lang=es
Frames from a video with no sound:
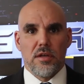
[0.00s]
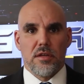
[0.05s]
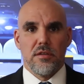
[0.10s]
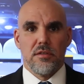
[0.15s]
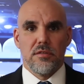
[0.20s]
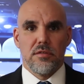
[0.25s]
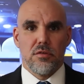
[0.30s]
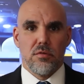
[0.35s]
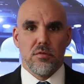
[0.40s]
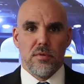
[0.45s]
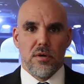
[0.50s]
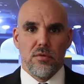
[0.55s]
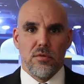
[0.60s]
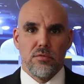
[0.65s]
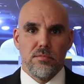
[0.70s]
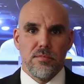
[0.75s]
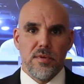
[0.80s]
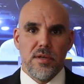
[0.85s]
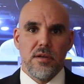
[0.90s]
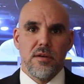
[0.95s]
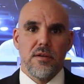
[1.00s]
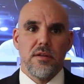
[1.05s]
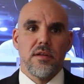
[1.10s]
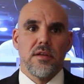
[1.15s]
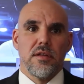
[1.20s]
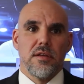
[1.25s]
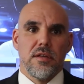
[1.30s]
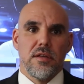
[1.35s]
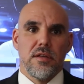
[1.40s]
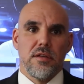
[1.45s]
15,1 mil
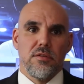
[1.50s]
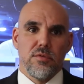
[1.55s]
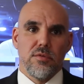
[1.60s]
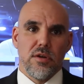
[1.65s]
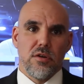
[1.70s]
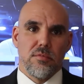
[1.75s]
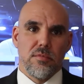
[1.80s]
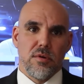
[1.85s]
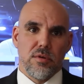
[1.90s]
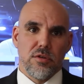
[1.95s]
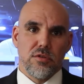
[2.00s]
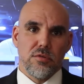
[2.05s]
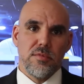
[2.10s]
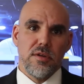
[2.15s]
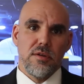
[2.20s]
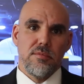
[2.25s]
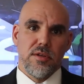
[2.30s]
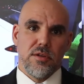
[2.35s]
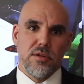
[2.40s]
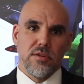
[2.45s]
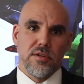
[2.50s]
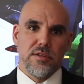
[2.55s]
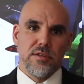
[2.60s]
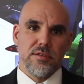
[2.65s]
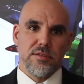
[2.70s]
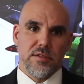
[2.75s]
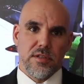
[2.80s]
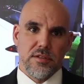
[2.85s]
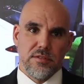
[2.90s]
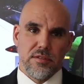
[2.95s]
y 9,4 mil
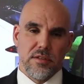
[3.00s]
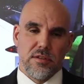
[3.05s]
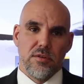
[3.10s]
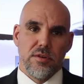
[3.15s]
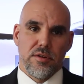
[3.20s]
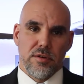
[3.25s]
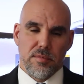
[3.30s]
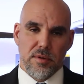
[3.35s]
millones transados